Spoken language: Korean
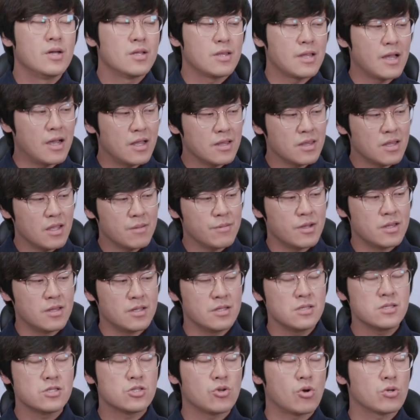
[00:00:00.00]
나한테
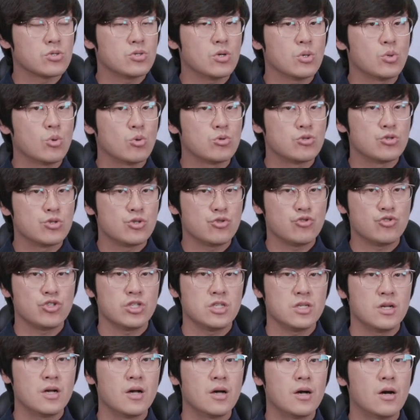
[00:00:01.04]
맞는 적정 노출
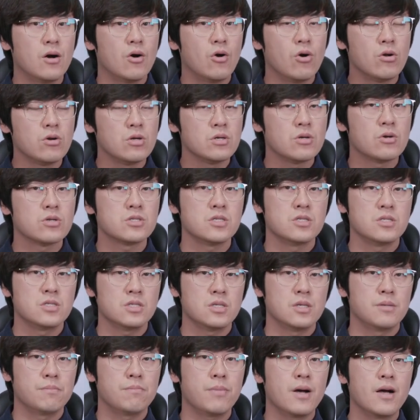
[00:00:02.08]
수치가 어느
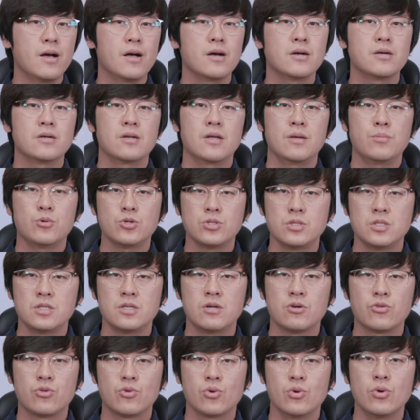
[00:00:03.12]
것인지 파악을
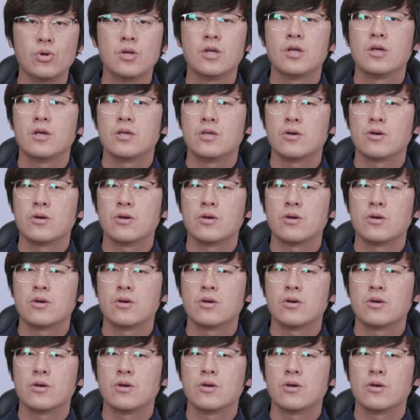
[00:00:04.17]
해보시는 것도